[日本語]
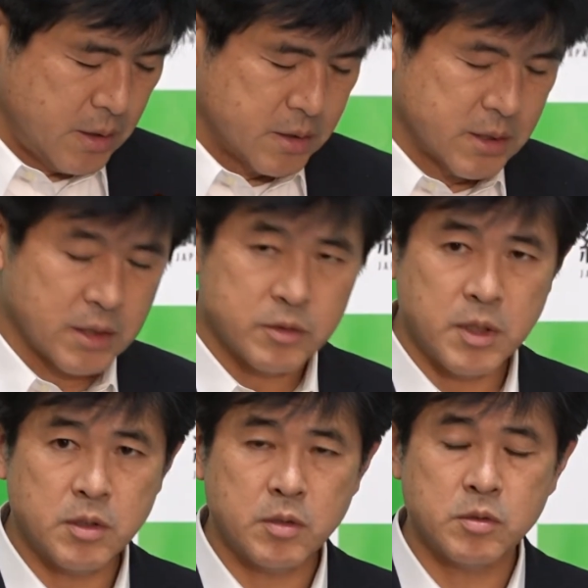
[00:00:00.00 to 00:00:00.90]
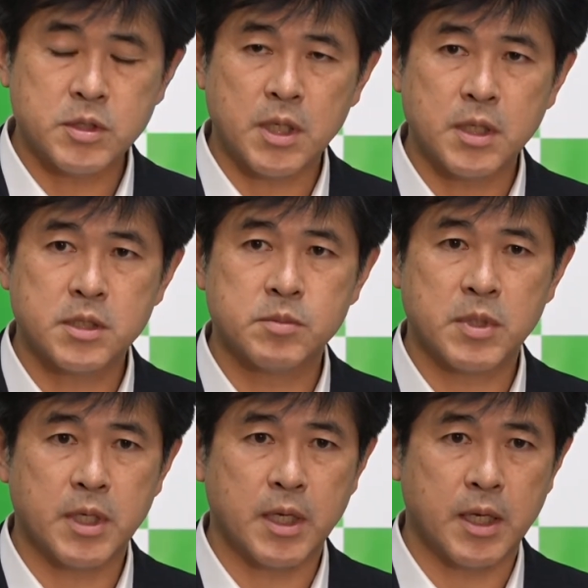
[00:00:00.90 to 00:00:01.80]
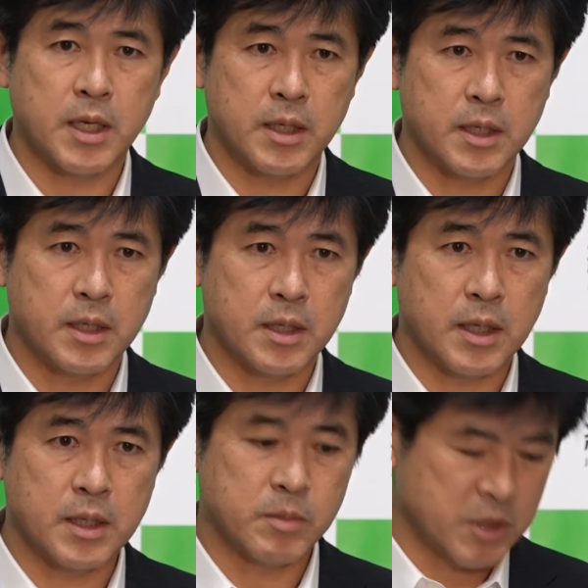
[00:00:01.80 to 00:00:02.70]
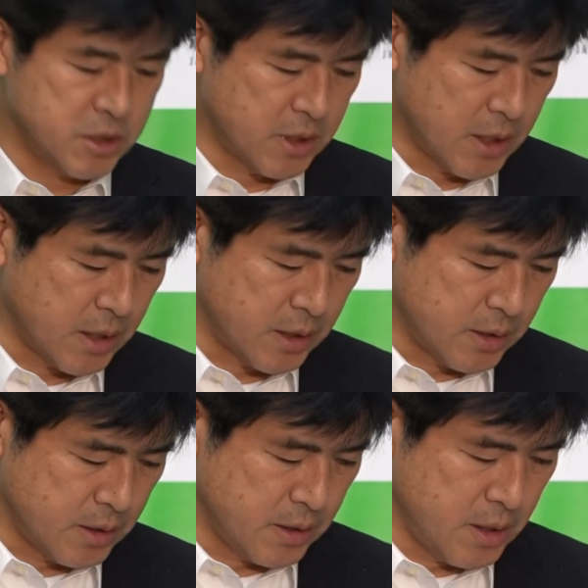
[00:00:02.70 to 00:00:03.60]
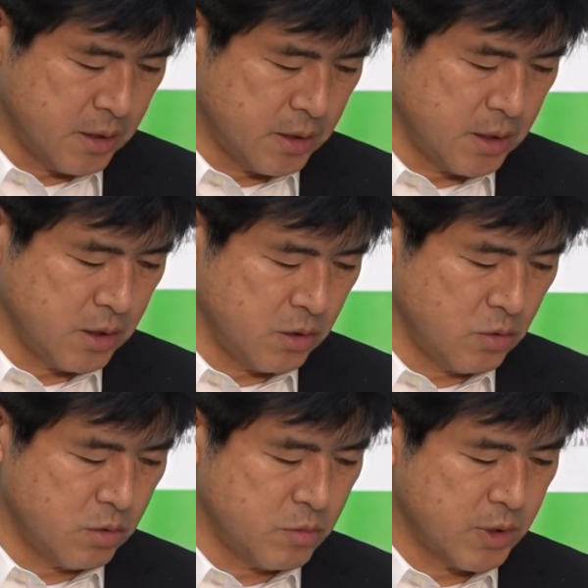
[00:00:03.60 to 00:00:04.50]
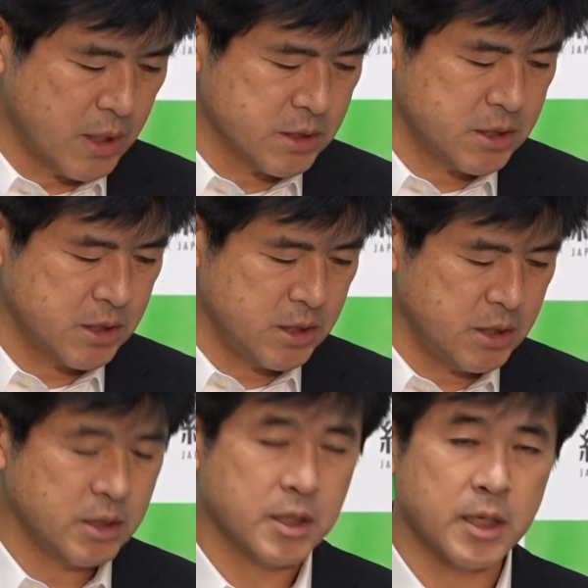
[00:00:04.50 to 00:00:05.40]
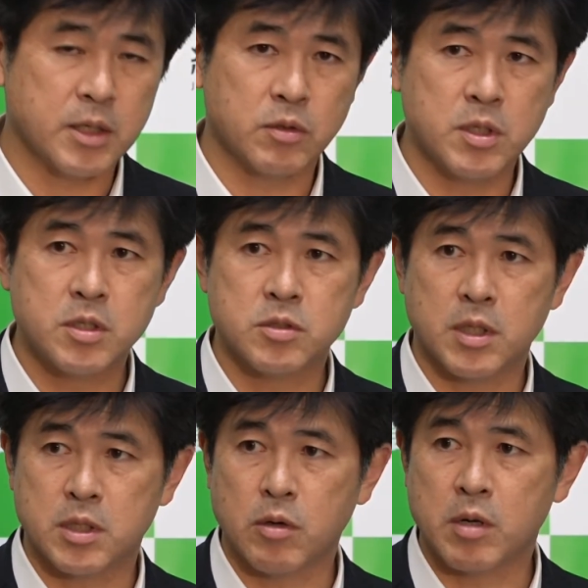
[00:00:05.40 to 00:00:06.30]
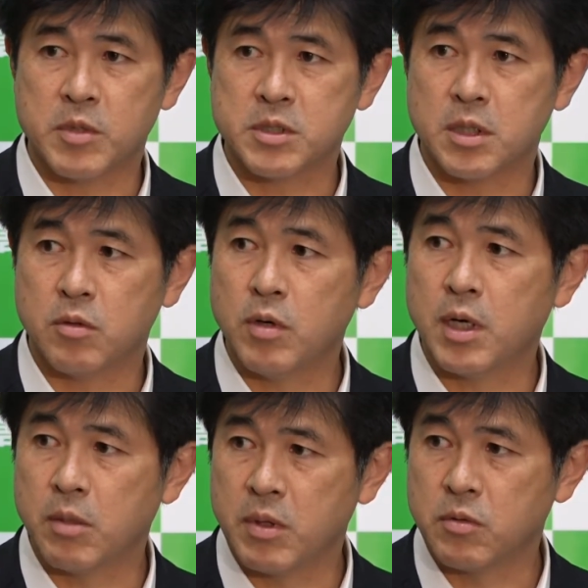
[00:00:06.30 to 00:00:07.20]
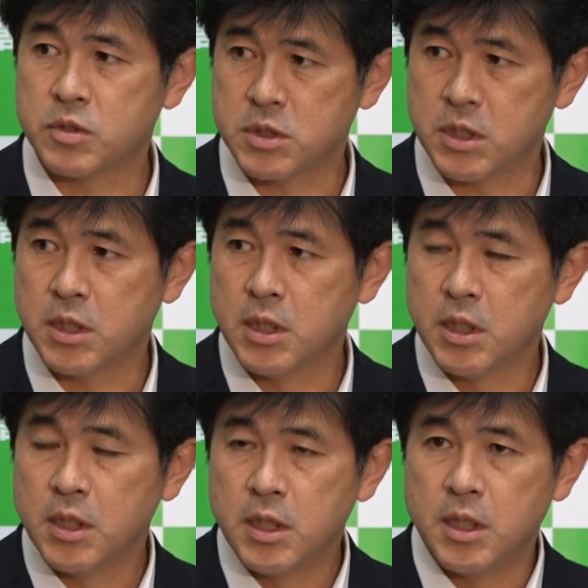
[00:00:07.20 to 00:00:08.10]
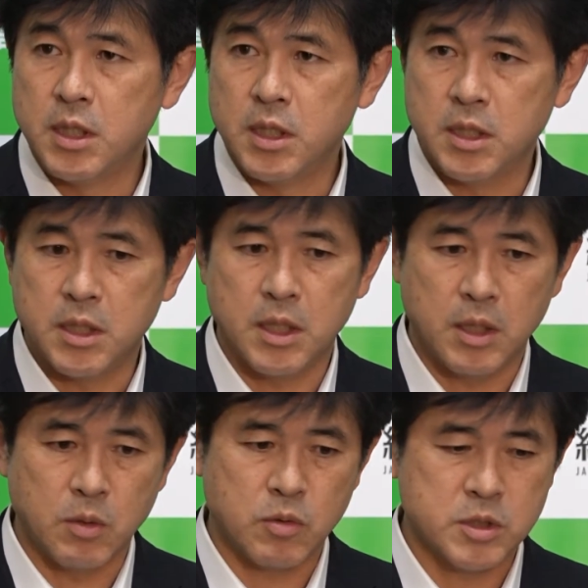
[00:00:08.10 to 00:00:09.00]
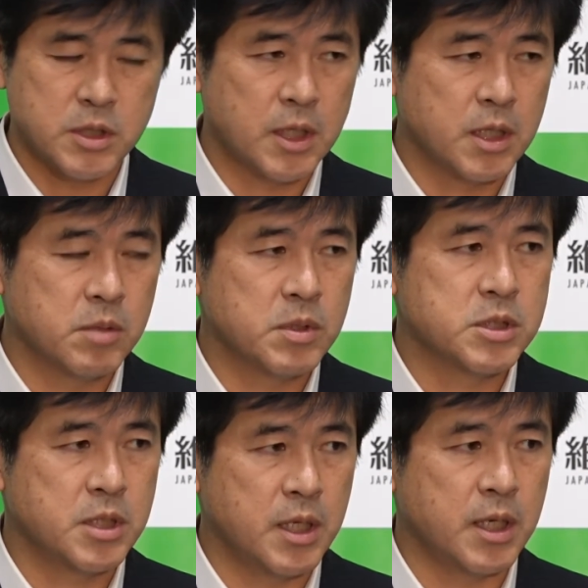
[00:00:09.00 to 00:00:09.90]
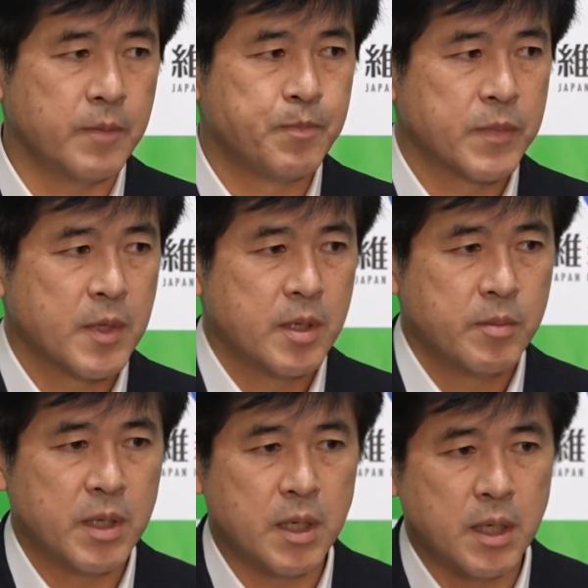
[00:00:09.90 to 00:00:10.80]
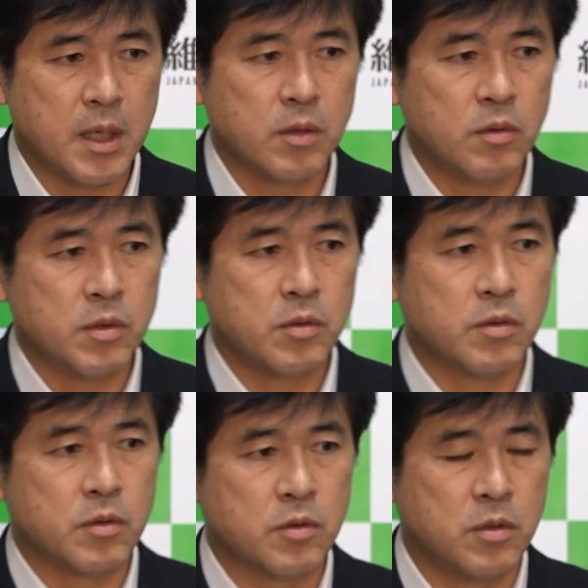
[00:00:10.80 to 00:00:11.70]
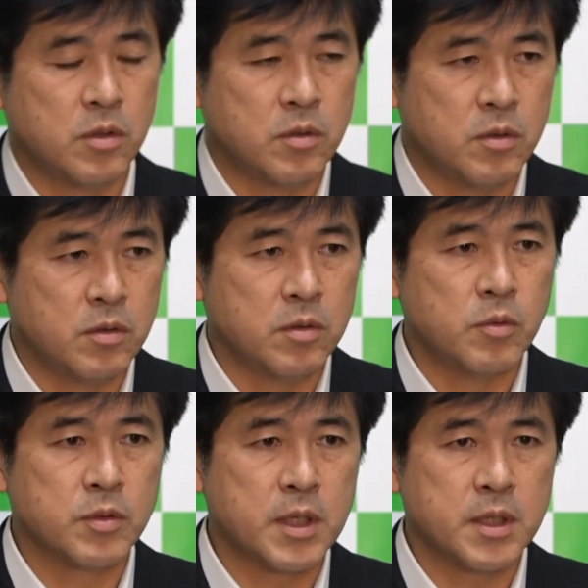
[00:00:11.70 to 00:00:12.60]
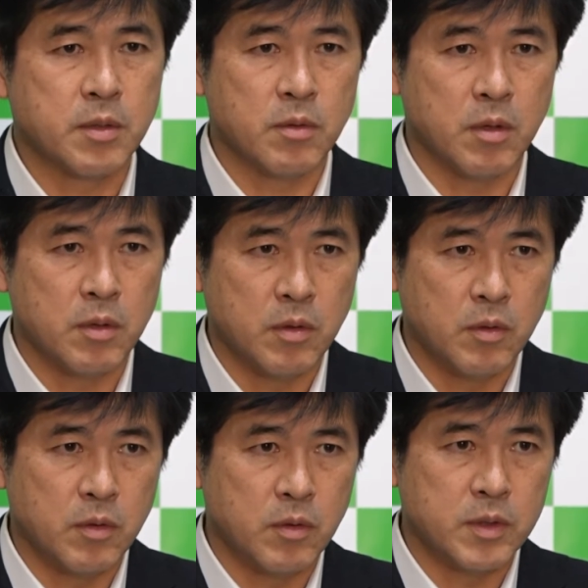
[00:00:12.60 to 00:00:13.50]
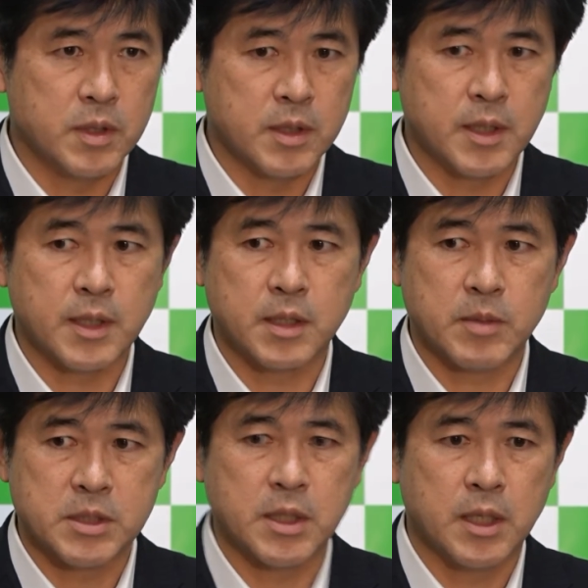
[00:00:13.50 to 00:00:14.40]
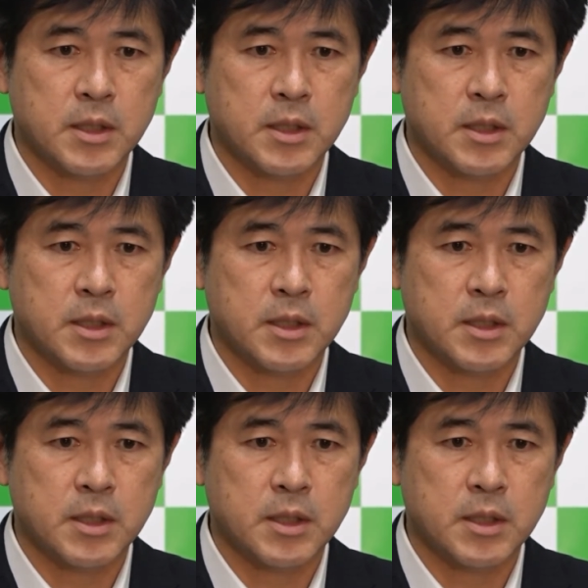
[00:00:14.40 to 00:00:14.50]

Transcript: 昨年のあの3月まで、えー、ありました年金業務監視委員会の委員長をやっておられました郷原弁護士にお越しいただきまして、まあ、あのいろいろと問題点をいただきました。